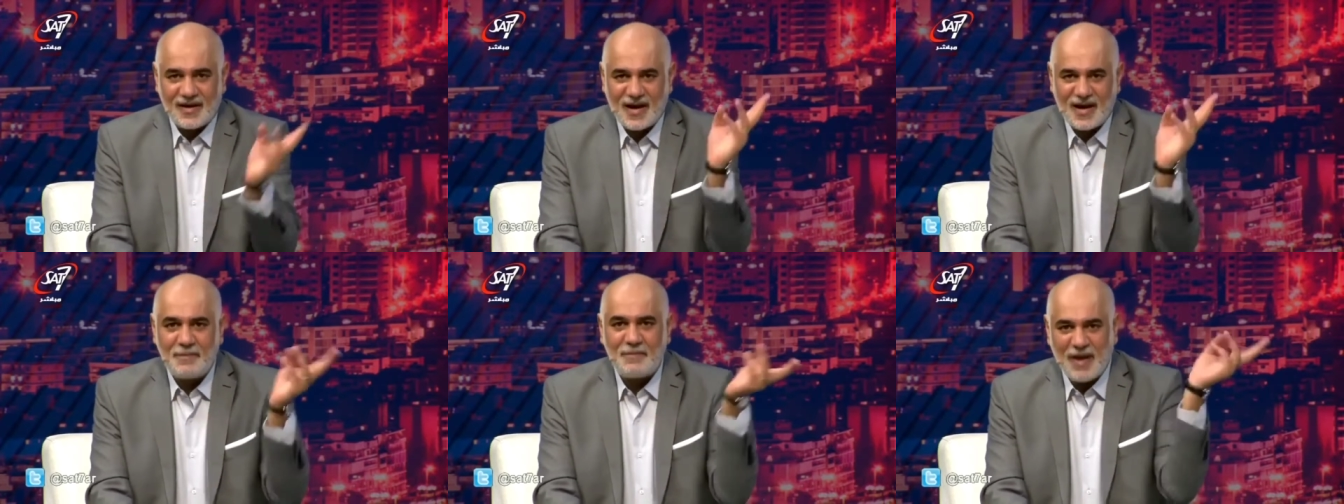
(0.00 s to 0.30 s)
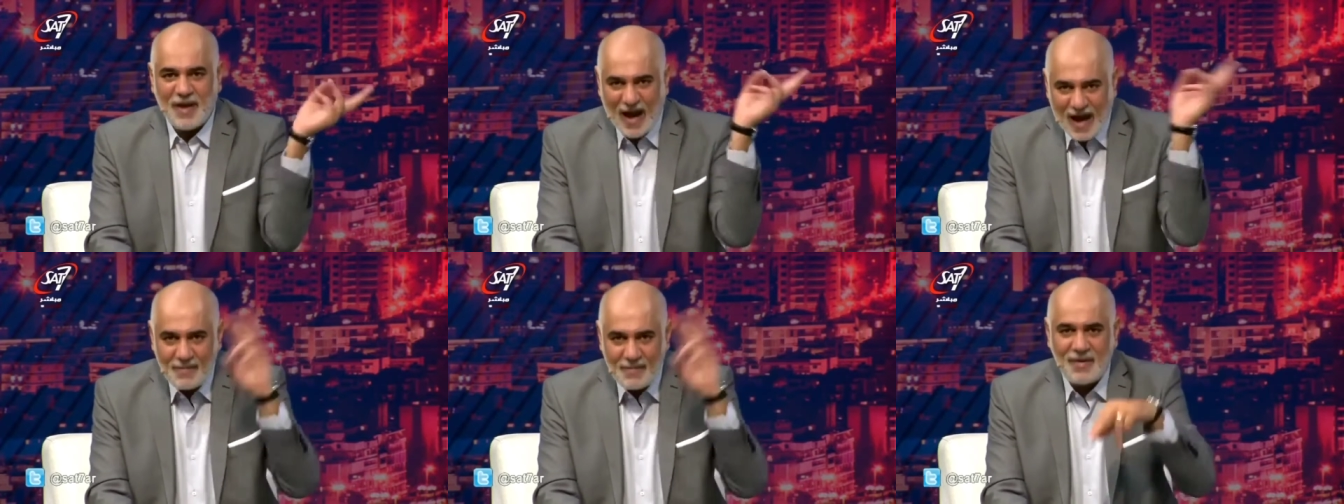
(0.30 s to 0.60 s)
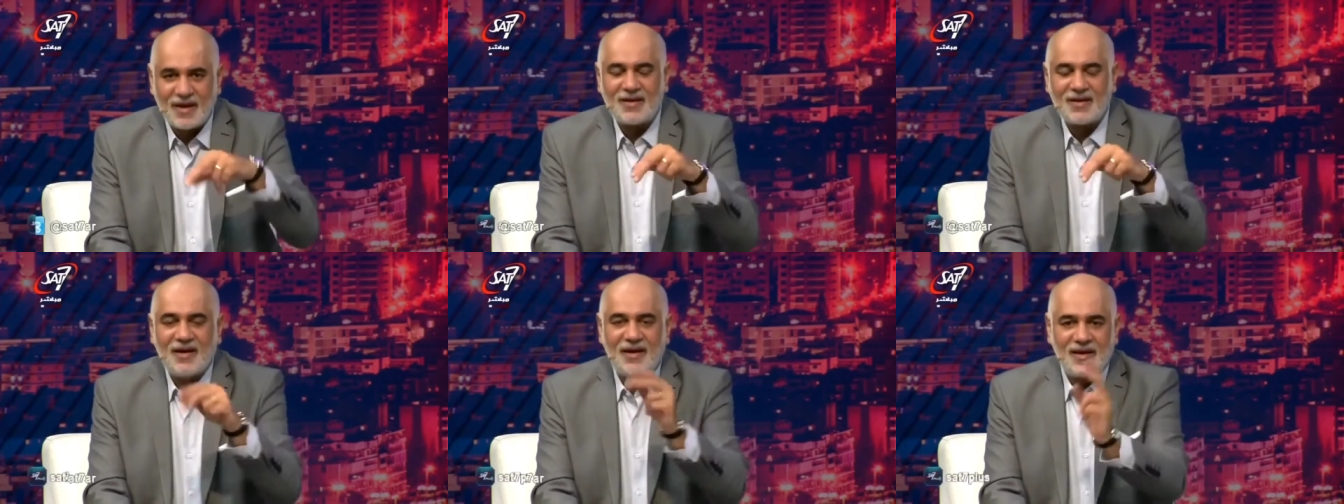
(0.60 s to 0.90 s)
الرب
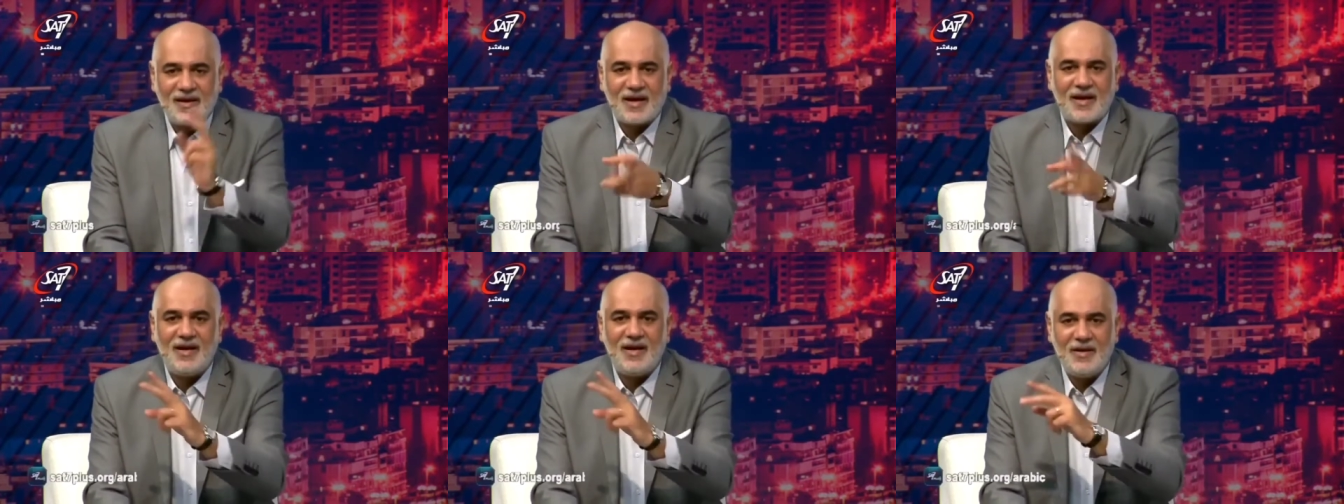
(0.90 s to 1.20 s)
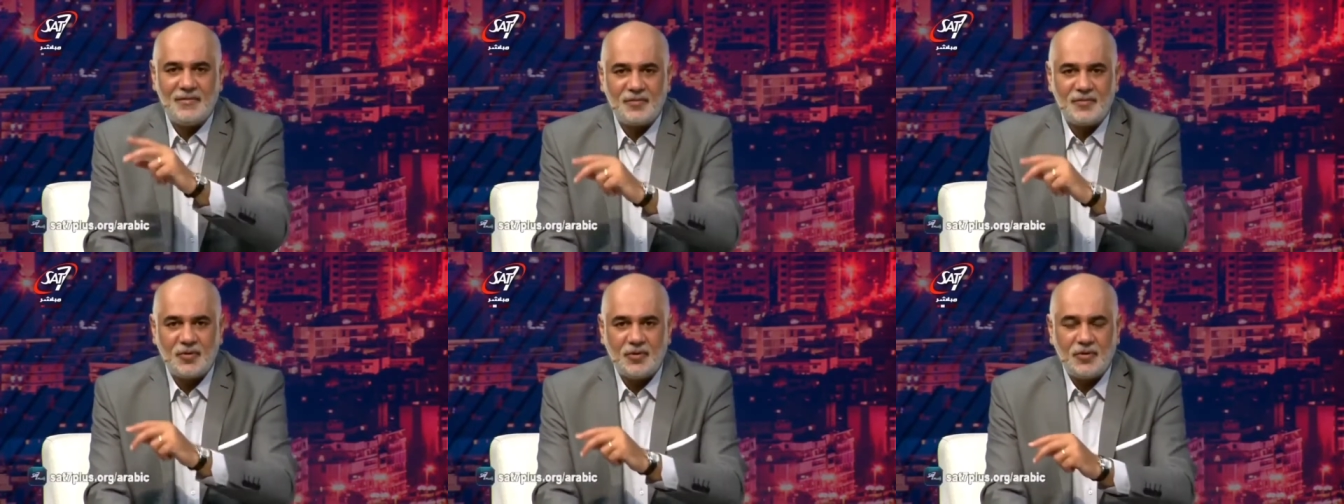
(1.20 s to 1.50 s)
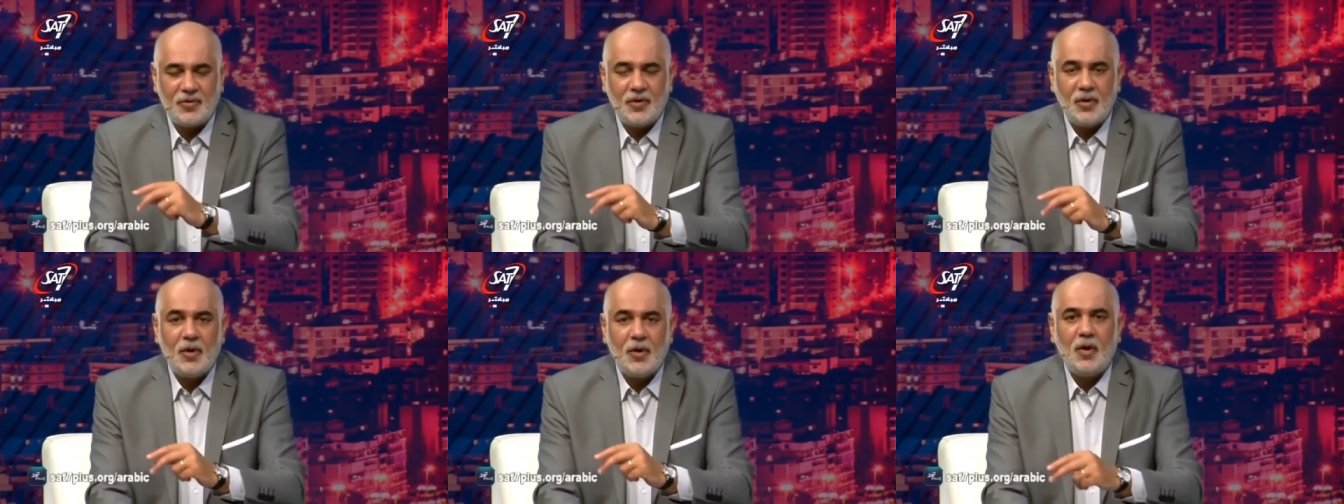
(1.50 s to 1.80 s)
يعلمك تقرا كلمه
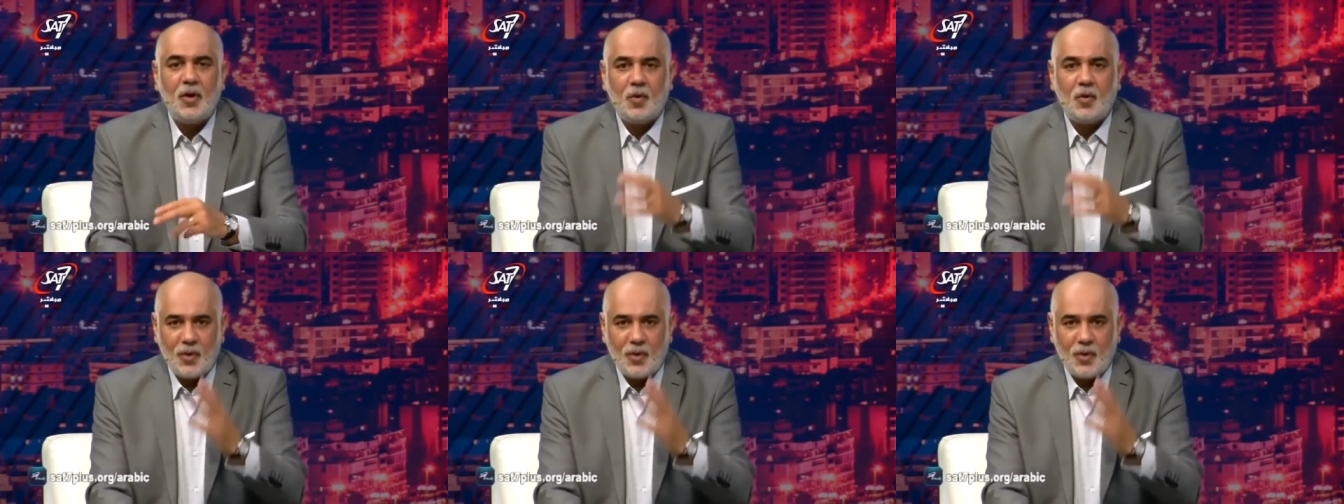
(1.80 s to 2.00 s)
امين